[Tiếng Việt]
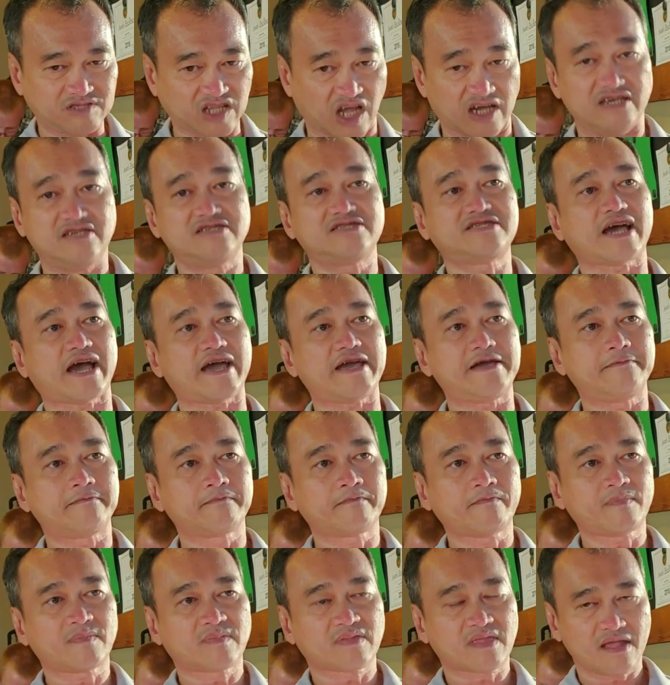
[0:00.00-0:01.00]
tẩy chay,
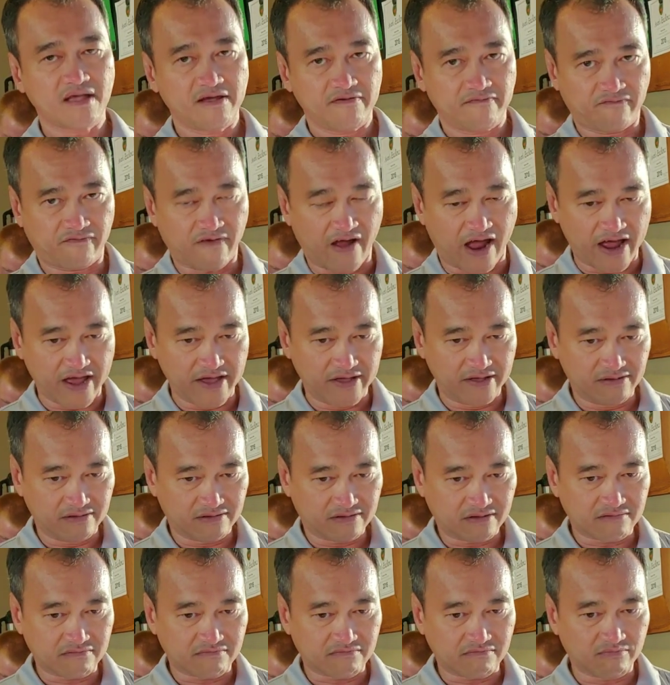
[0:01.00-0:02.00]
phải
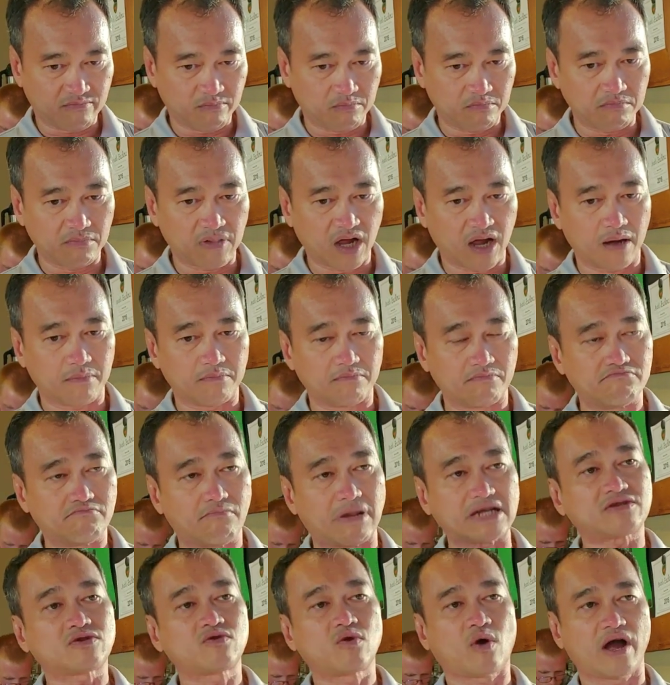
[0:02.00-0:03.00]

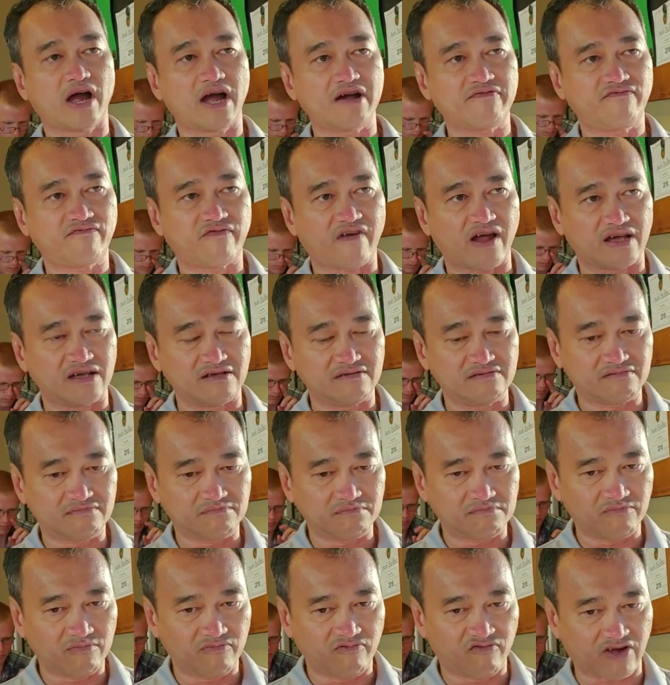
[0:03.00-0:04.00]
bạch hóa, phải
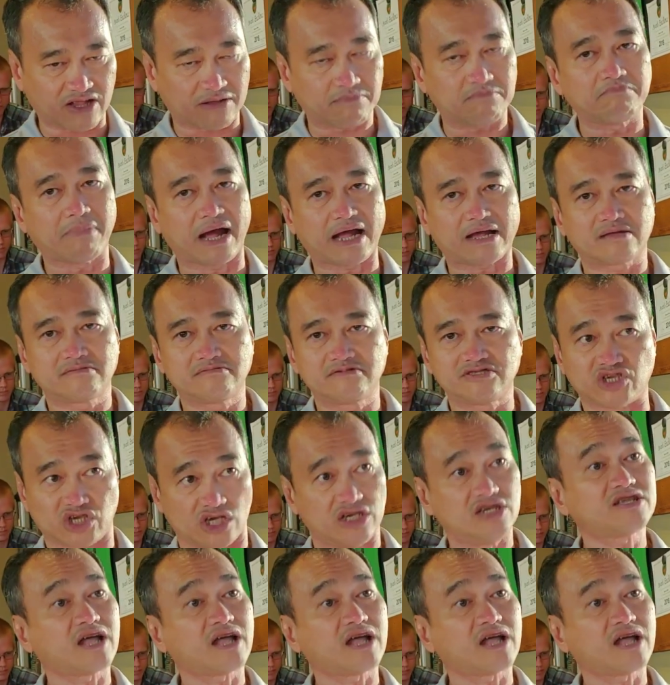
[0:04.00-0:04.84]
vạch mặt chỉ